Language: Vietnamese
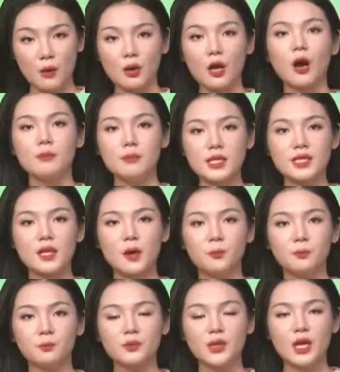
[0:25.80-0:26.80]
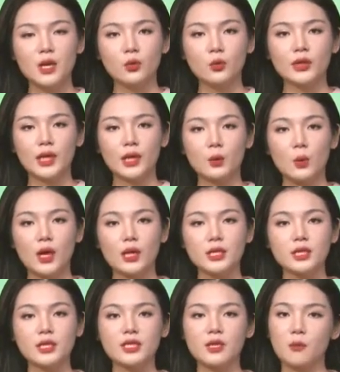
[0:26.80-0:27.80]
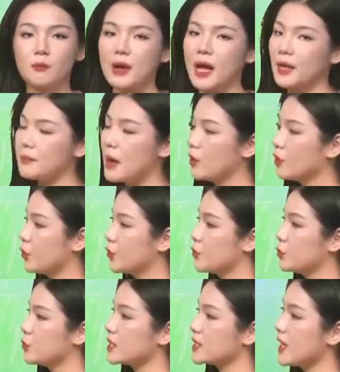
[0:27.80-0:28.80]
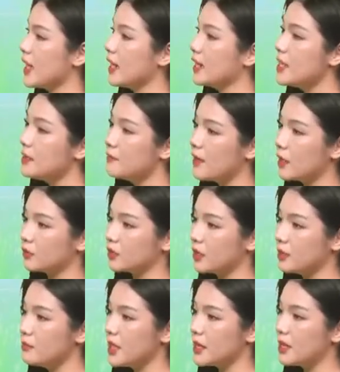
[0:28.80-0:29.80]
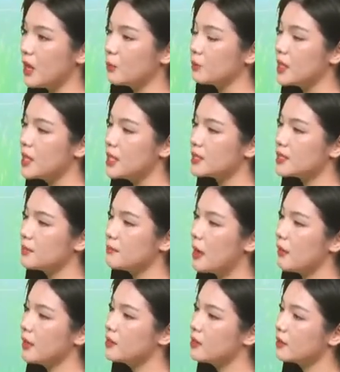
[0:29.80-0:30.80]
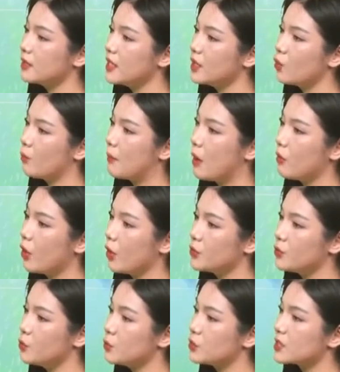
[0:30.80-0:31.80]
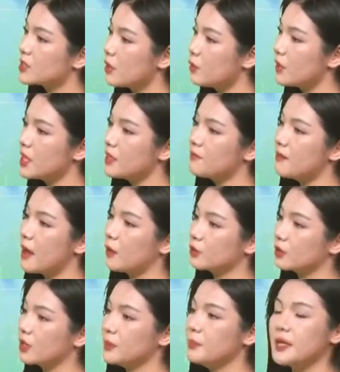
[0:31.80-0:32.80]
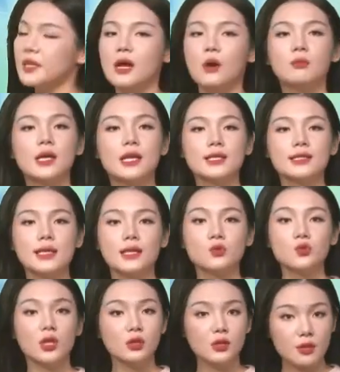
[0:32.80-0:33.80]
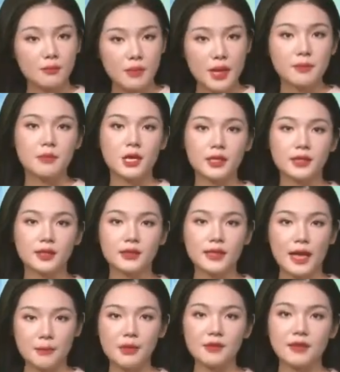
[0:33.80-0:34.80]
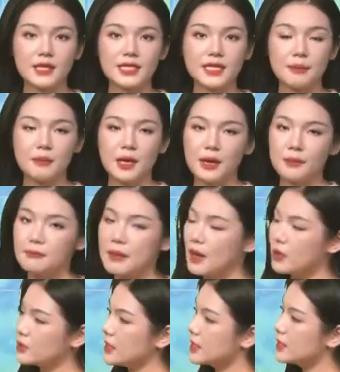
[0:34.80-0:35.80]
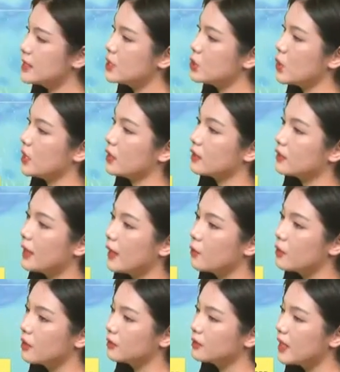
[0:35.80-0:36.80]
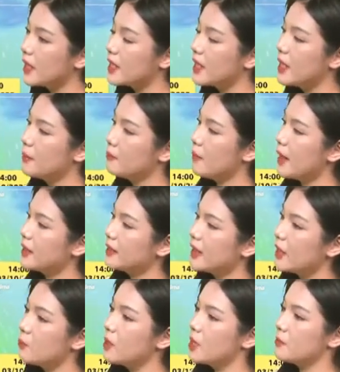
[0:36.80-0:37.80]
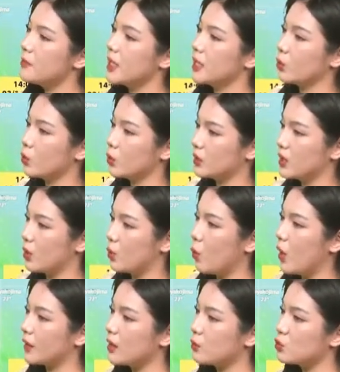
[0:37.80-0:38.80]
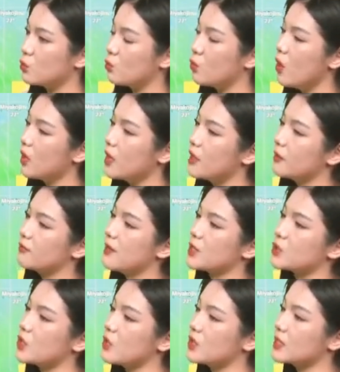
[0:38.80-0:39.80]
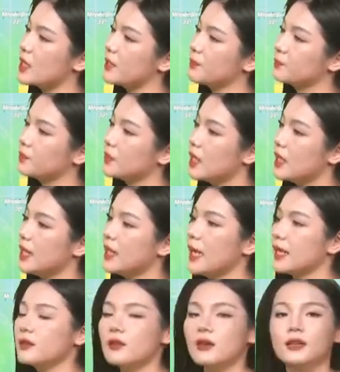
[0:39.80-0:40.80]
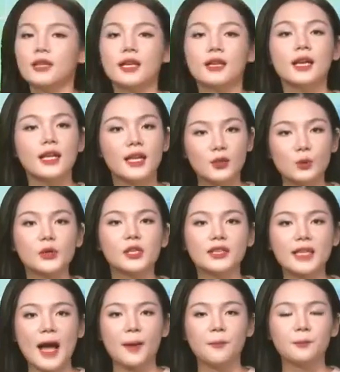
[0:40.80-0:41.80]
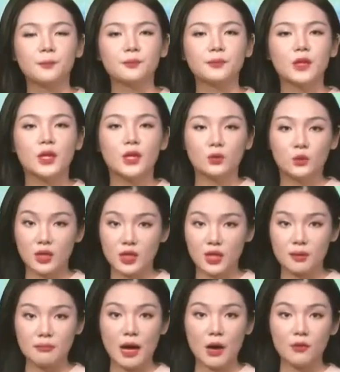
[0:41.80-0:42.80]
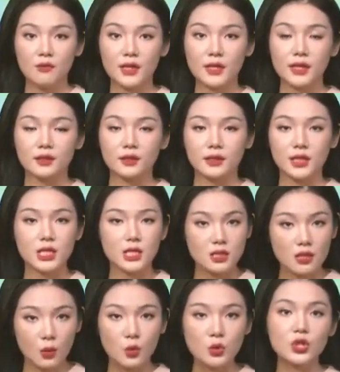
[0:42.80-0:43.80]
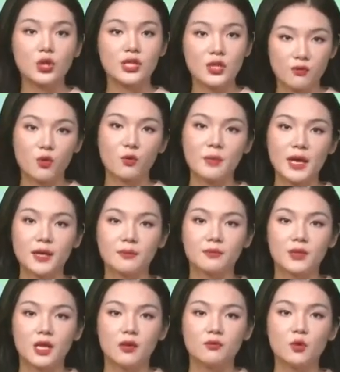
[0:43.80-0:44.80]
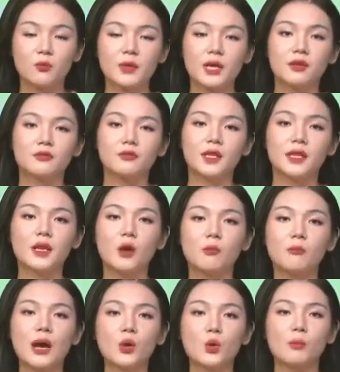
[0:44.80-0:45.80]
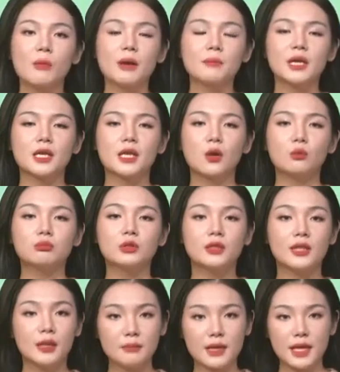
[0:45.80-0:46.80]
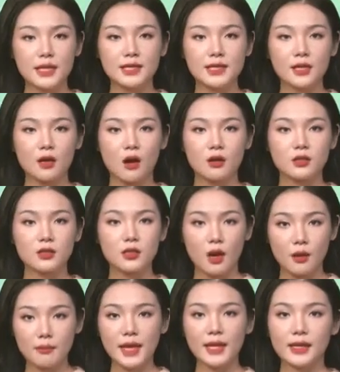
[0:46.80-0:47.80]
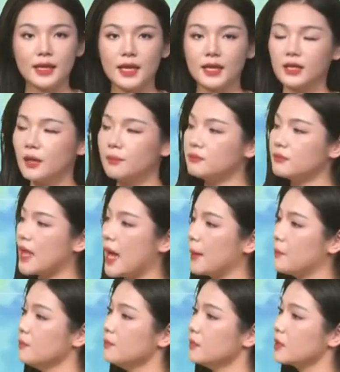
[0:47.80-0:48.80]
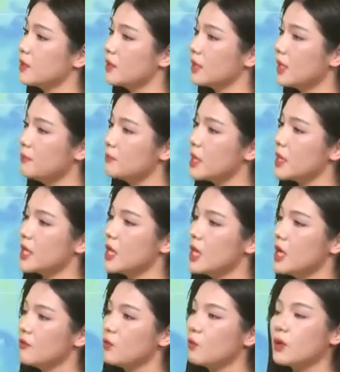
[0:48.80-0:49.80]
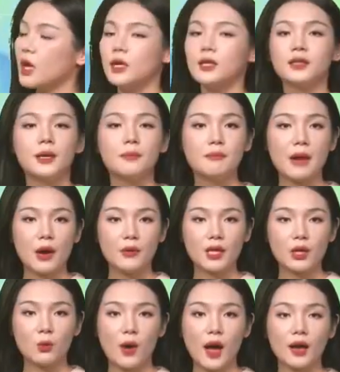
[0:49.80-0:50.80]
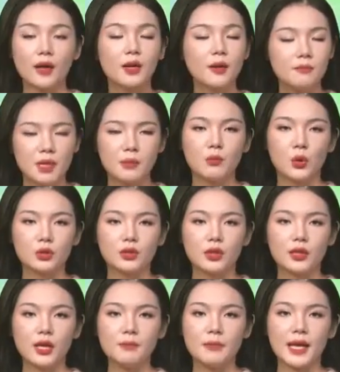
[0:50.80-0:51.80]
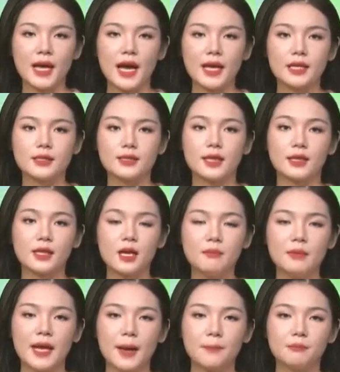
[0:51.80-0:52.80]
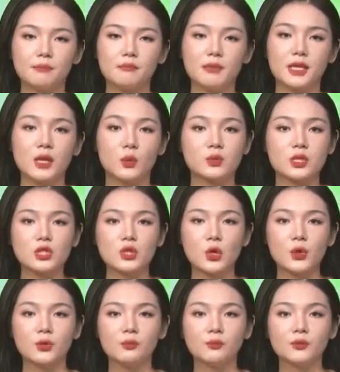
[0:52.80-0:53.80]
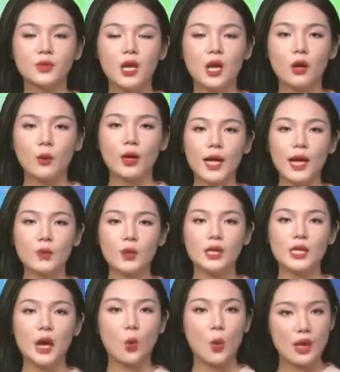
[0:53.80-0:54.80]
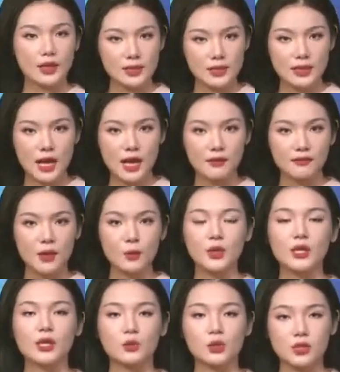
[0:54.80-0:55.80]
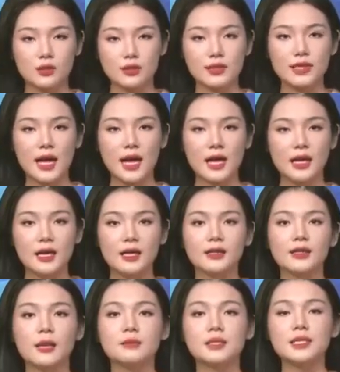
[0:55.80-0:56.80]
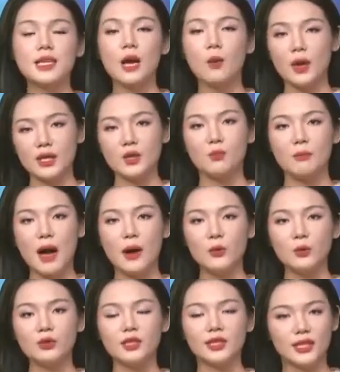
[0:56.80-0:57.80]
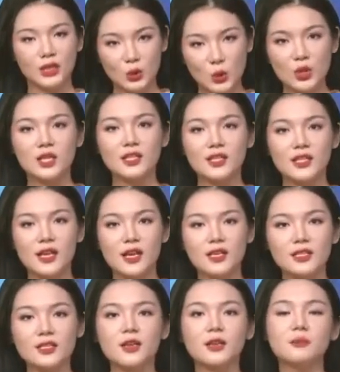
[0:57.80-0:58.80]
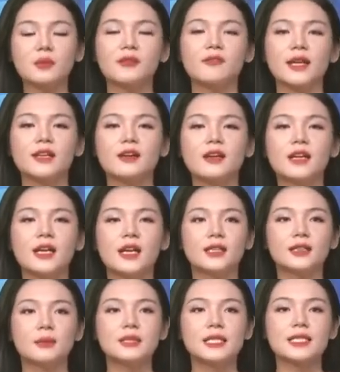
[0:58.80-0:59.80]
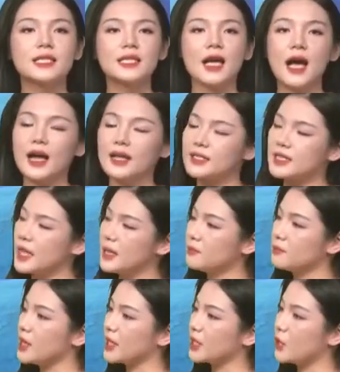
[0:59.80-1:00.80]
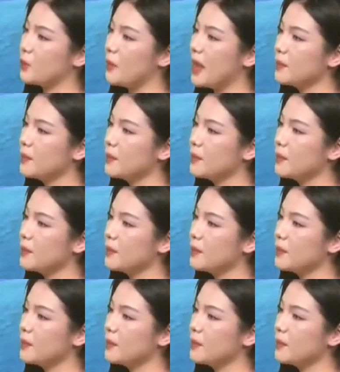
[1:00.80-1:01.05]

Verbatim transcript: có mưa rông. Cụ thể khoảng trưa chiều mai bão Coi Nu sẽ đi vào tới Biển Đông. Dự báo là đường đi của bão Coi Nu sau khi vào tới Biển Đông, xác suất từ 70 tới 80% bão sẽ di chuyển theo hướng Tây men theo bờ biển của tỉnh Quảng Đông Trung Quốc và suy yếu dần, ít ảnh hưởng đến đất liền của nước ta. Tuy nhiên, bão vẫn gây thời tiết xấu cho nhiều vùng biển. Vùng biển phía đông bắc của Bắc Biển Đông từ đêm nay sẽ có gió mạnh lên cấp 8 tới cấp 10. Vùng gần tâm bão đi qua cấp 11 tới cấp 12, giật cấp 15, biển động dữ dội. Quanh huyện đảo Hoàng Sa và huyện đảo Trường Sa, nằm xa hoàn lưu bão, thời tiết tốt hơn, trời mưa vài nơi, tầm nhìn xa trên 10 km.